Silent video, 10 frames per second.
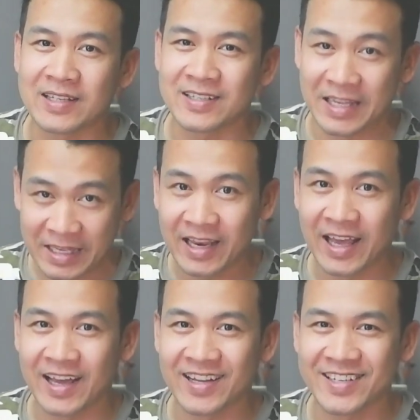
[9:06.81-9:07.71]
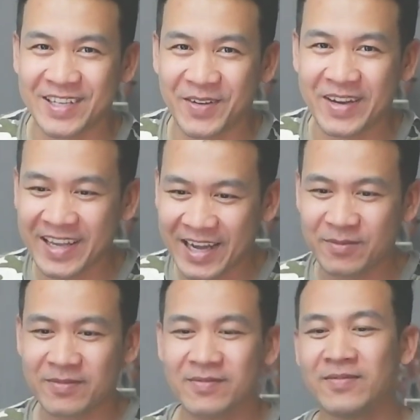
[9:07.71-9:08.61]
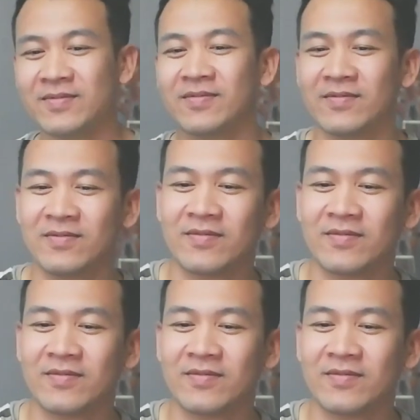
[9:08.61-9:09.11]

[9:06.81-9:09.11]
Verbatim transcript: ไปละจริงๆละสวัสดีครับ